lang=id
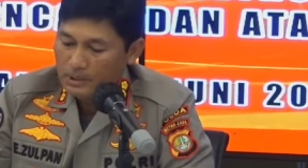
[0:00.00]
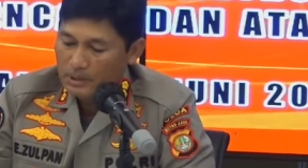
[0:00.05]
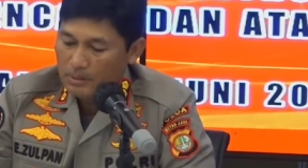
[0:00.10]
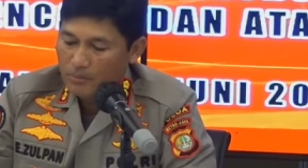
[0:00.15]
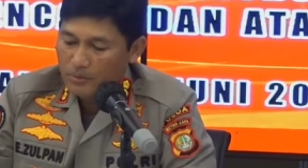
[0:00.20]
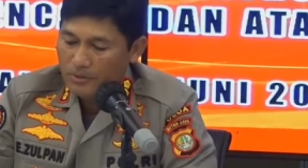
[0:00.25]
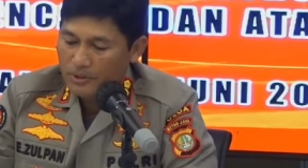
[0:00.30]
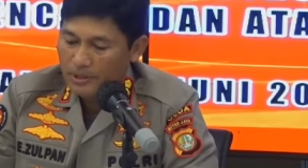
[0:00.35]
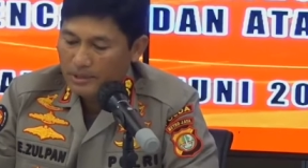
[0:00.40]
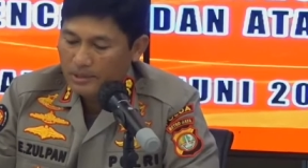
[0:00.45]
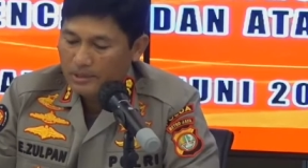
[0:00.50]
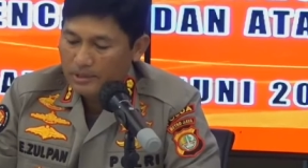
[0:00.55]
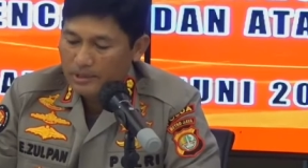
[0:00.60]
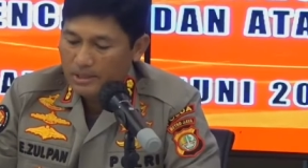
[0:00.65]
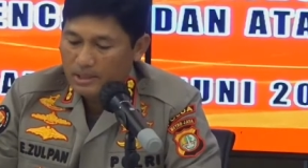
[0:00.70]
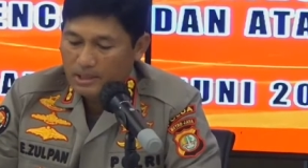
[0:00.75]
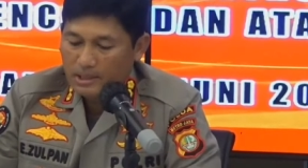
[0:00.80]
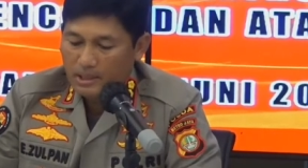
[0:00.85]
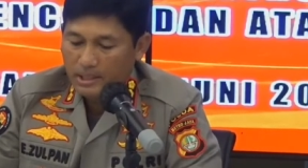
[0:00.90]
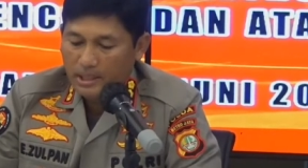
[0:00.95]
Kemudian
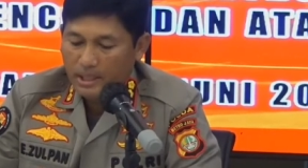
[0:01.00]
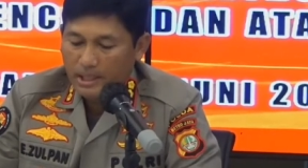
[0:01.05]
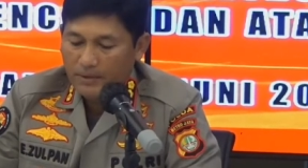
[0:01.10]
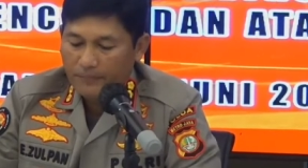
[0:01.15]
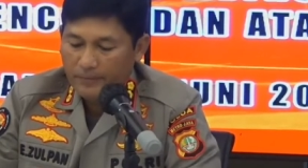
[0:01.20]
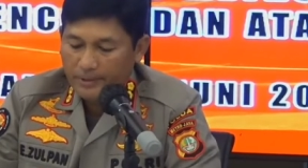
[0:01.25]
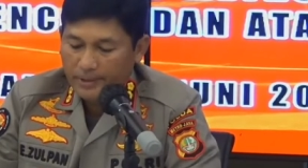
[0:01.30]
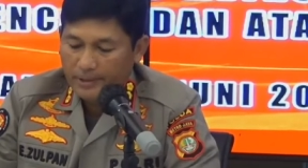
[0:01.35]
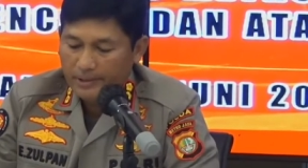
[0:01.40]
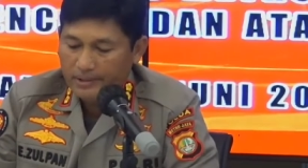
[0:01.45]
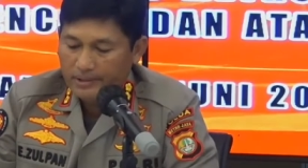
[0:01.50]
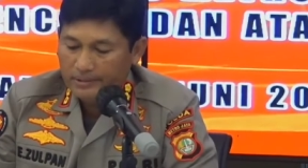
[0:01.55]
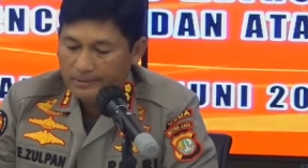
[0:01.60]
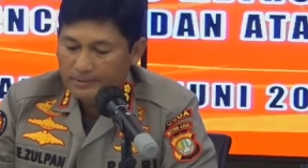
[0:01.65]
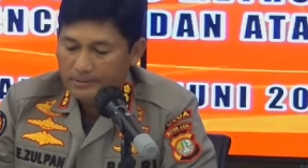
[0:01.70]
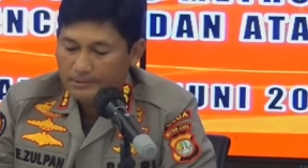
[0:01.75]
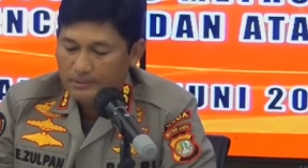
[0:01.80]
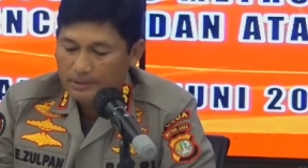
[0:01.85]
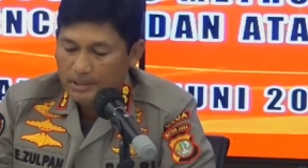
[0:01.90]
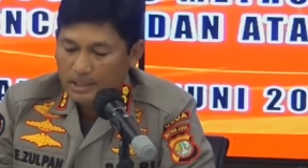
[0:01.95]
tersangka FR
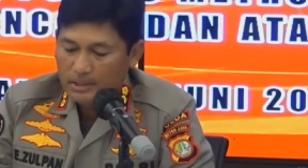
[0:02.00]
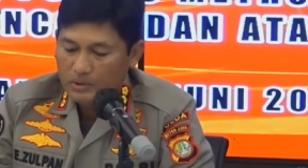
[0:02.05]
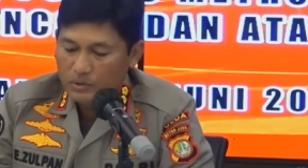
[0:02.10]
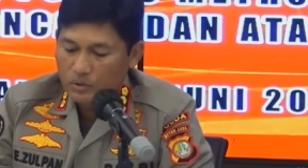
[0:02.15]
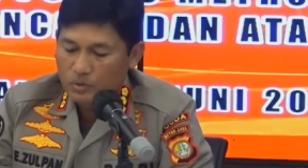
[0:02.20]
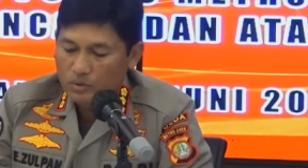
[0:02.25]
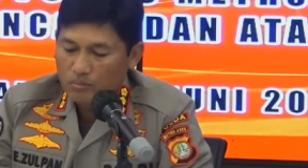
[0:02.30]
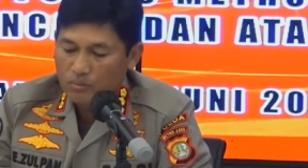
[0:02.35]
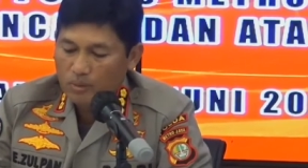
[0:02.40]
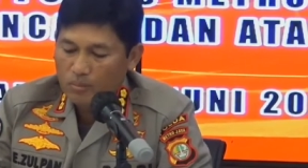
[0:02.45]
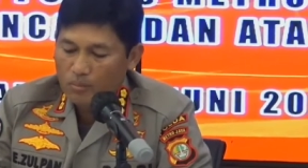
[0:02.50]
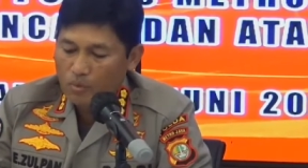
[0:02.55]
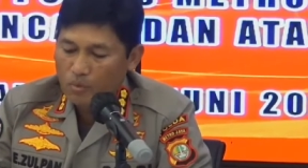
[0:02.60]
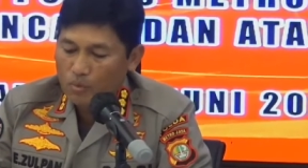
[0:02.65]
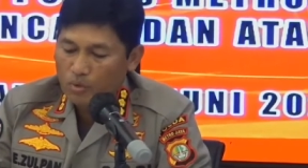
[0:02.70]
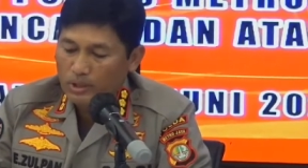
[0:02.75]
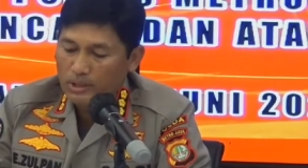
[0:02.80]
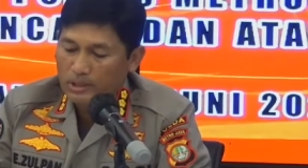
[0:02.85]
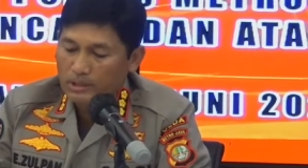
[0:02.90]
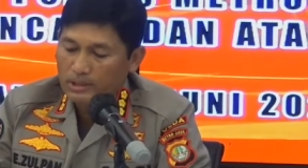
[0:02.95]
langsung
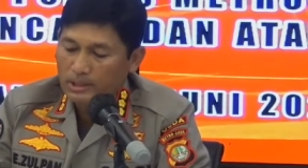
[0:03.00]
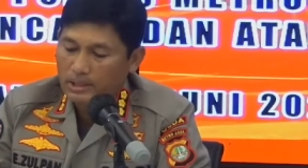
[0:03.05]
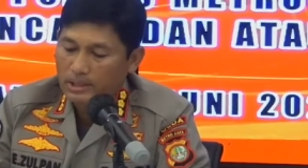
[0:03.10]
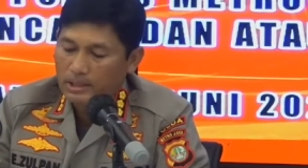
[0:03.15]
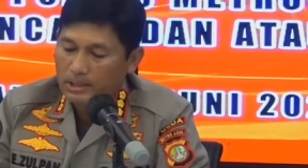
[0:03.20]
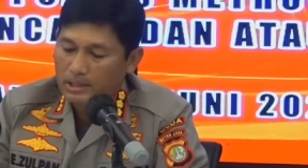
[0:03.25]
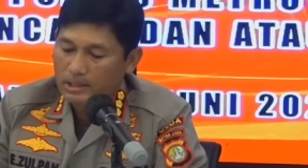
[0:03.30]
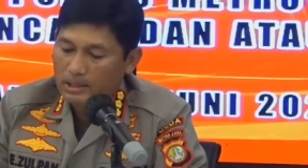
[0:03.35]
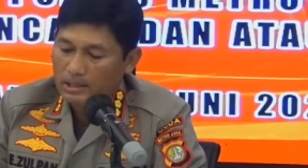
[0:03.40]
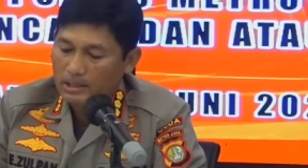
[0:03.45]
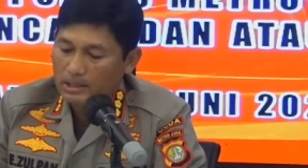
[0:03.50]
memukulkan ke arah